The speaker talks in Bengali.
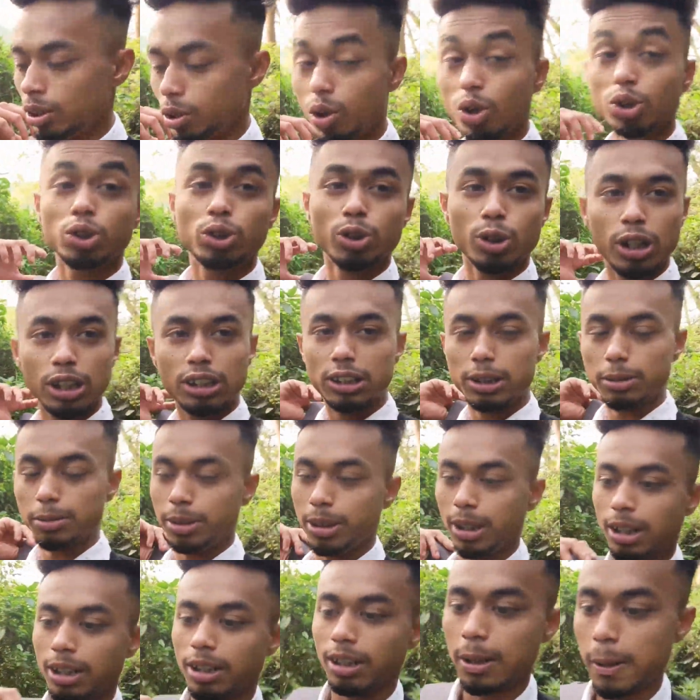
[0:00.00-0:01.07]
কষ্ট যাচ্ছে
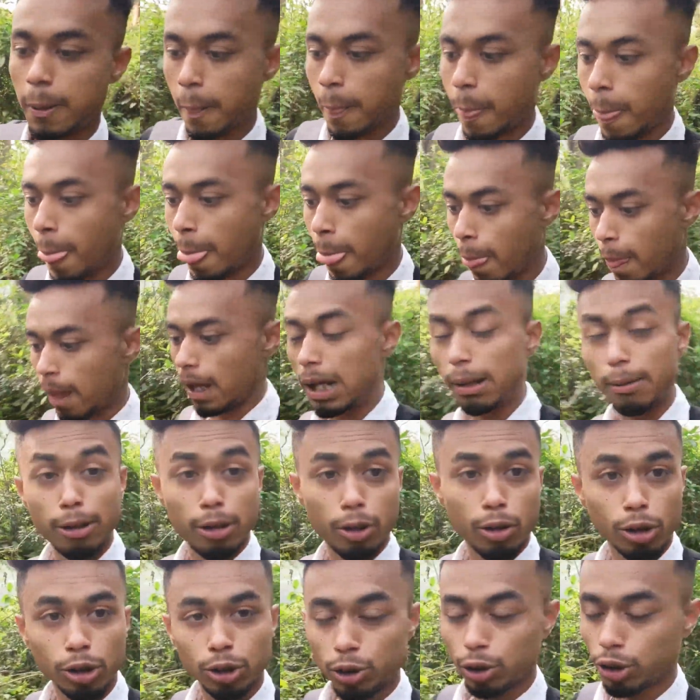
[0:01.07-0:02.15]
বিশাল এবার
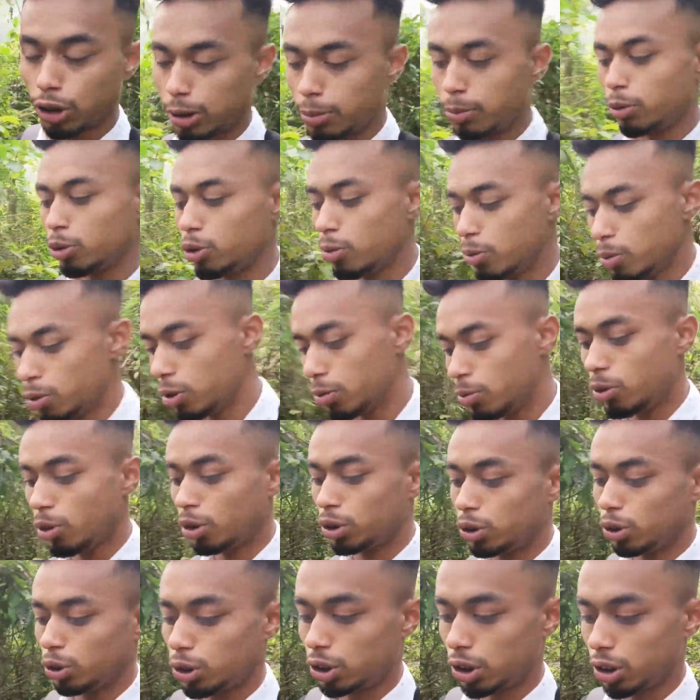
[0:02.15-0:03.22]
কষ্ট হচ্ছে প্রথম প্রথম
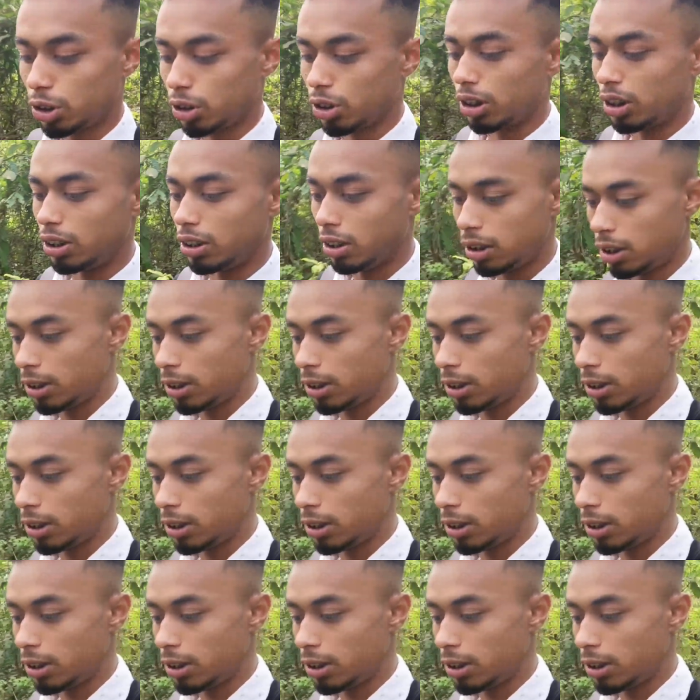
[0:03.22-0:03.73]
কষ্ট হচ্ছিল না